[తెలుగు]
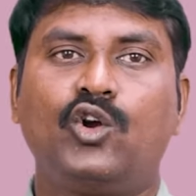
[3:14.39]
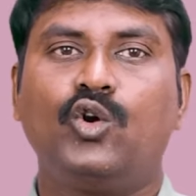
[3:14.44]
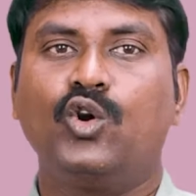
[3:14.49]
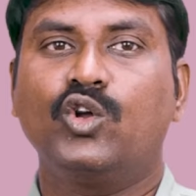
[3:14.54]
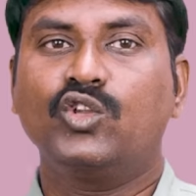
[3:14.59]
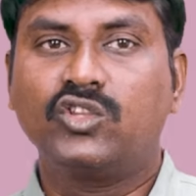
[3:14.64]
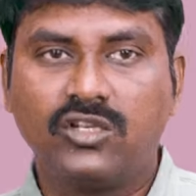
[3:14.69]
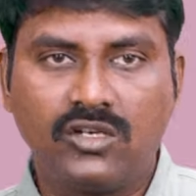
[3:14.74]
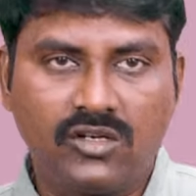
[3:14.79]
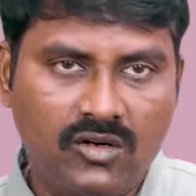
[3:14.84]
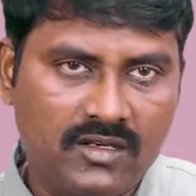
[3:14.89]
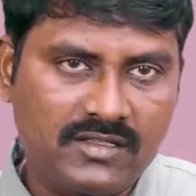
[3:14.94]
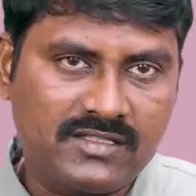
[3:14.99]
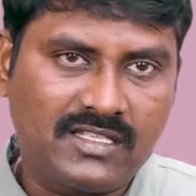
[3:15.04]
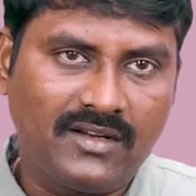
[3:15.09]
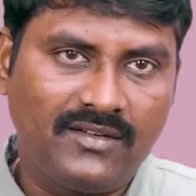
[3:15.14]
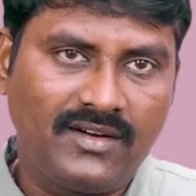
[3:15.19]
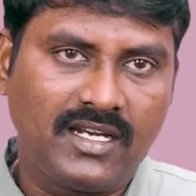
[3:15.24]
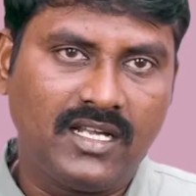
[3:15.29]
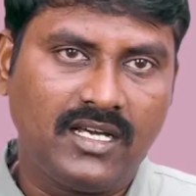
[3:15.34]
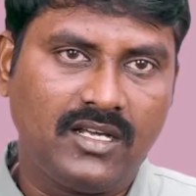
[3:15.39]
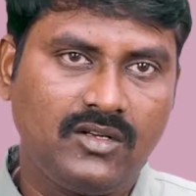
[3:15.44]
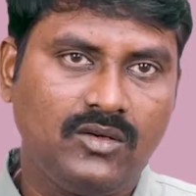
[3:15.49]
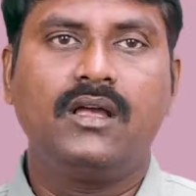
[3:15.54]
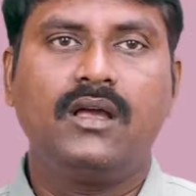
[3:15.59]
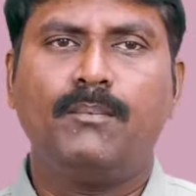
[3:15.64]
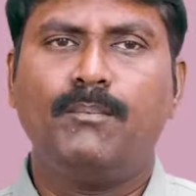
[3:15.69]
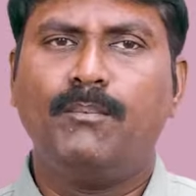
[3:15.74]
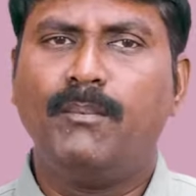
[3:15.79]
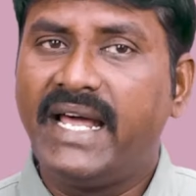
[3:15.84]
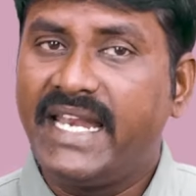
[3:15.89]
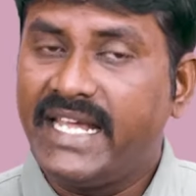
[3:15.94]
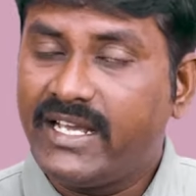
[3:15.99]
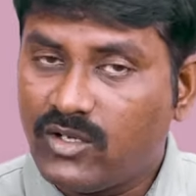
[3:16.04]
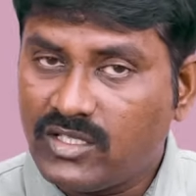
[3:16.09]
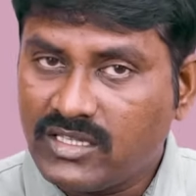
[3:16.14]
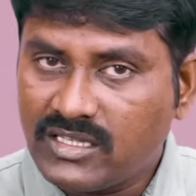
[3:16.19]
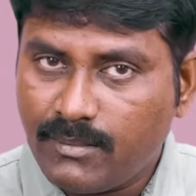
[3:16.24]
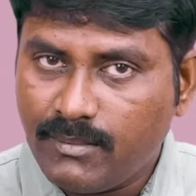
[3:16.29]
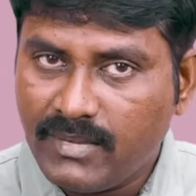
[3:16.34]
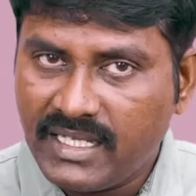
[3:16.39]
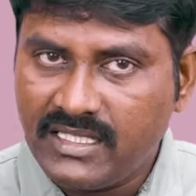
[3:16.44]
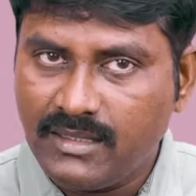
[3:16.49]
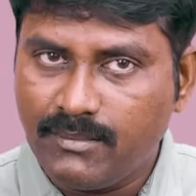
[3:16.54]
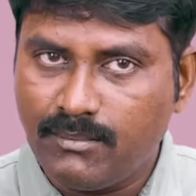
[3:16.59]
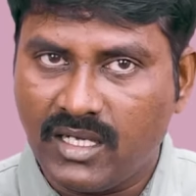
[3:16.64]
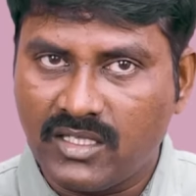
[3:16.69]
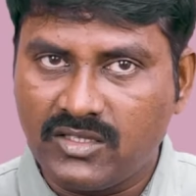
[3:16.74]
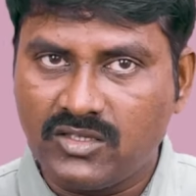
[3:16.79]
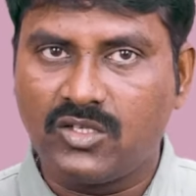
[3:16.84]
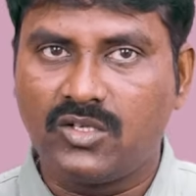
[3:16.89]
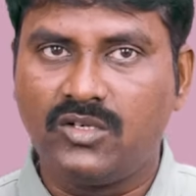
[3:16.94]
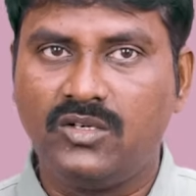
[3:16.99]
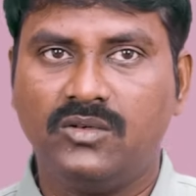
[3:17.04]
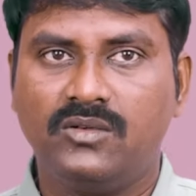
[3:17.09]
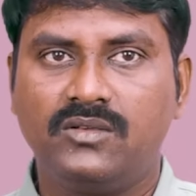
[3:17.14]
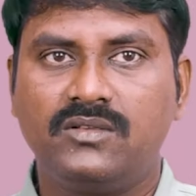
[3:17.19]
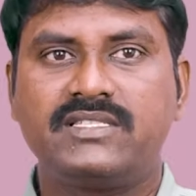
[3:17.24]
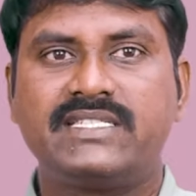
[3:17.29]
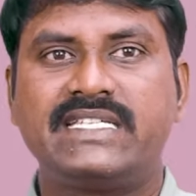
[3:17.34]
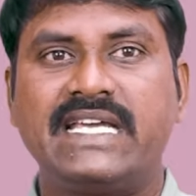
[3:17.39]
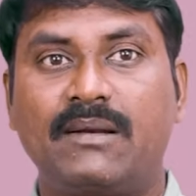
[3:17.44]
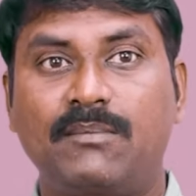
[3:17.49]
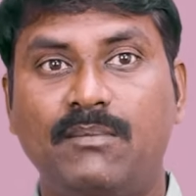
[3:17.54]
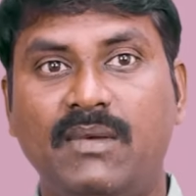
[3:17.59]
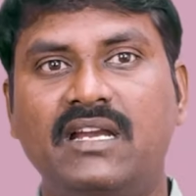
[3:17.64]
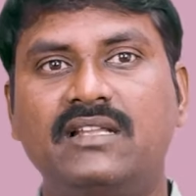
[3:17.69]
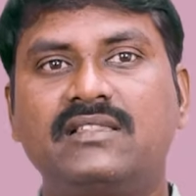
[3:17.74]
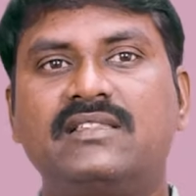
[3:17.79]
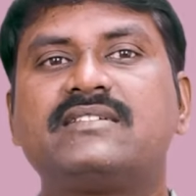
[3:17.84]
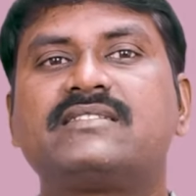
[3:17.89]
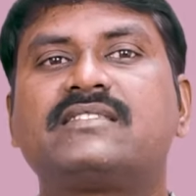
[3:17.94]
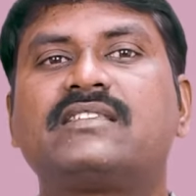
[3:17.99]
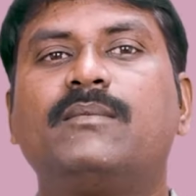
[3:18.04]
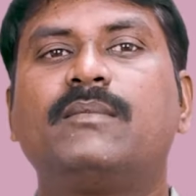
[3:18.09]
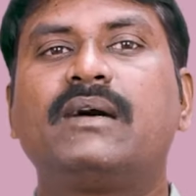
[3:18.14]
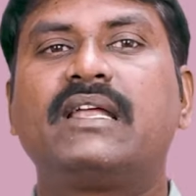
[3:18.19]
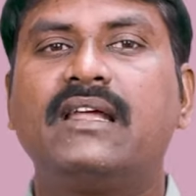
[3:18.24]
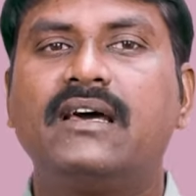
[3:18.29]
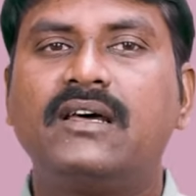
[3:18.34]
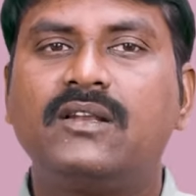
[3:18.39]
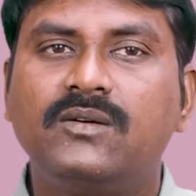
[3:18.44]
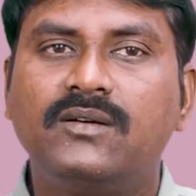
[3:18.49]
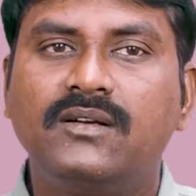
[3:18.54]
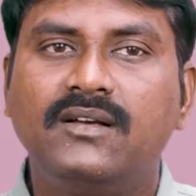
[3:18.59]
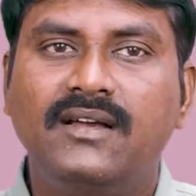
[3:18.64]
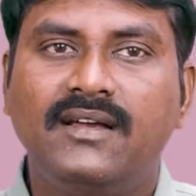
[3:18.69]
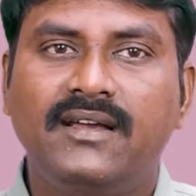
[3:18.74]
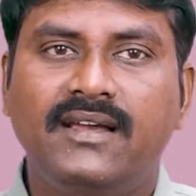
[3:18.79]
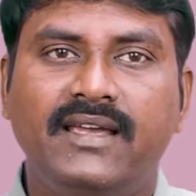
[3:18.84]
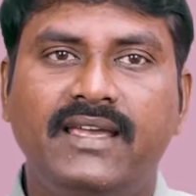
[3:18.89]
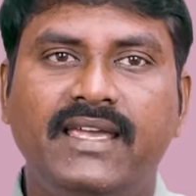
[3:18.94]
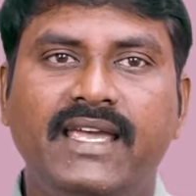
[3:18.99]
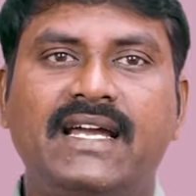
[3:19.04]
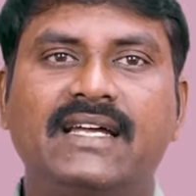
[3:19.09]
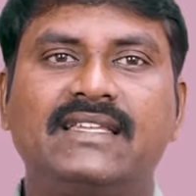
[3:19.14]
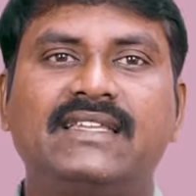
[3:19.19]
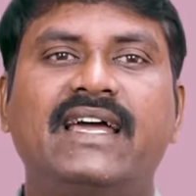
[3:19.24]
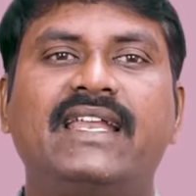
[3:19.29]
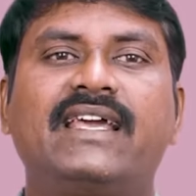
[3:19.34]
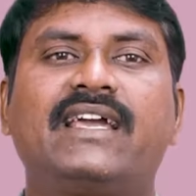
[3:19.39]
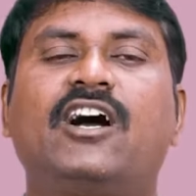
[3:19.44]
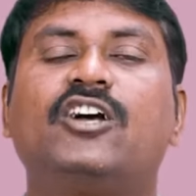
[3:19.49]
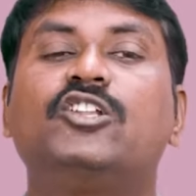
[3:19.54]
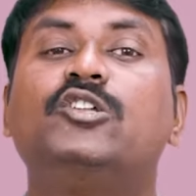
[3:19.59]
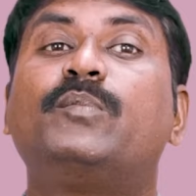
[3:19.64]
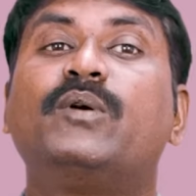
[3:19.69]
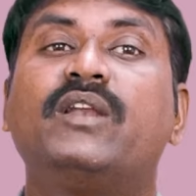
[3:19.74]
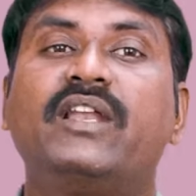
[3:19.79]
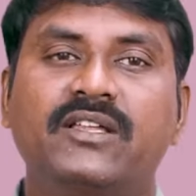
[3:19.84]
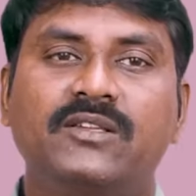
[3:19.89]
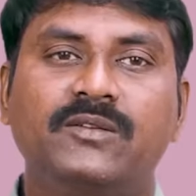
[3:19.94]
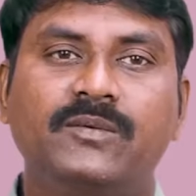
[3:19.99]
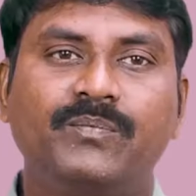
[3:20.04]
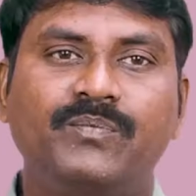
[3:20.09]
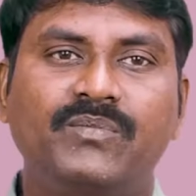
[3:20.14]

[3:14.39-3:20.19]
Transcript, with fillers: గొంతులు కోస్తామన్నారు మరికొంతమంది మంత్రులు చర్మాలు తీస్తామన్నారు ఇక దానికి అదుపు లేదు